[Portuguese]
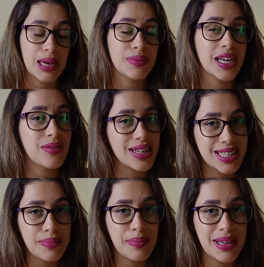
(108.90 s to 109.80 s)
É porque o
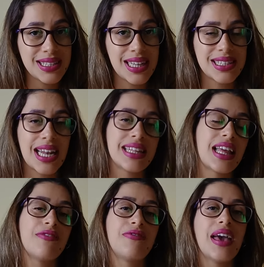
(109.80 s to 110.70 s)
WhatsApp Business ele
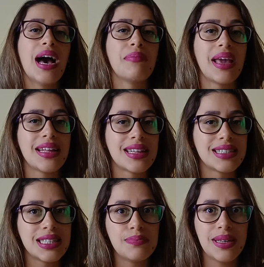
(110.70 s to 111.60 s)
tem
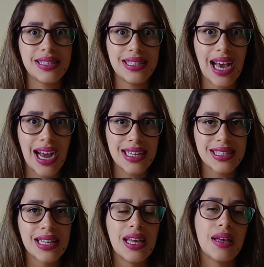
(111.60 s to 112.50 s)
ferramentas
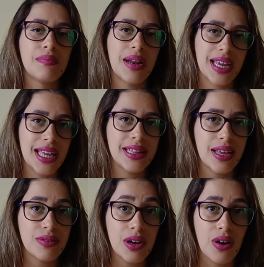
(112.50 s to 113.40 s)
especiais para quem
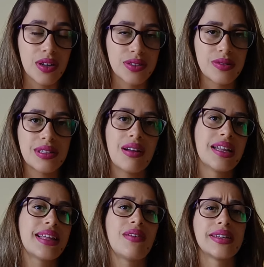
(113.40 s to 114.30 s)
tem um negócio. Então
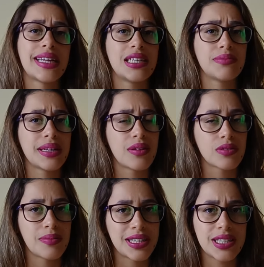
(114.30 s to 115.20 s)
ele tem um atendimento
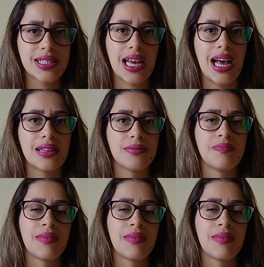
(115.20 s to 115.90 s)
automatizado,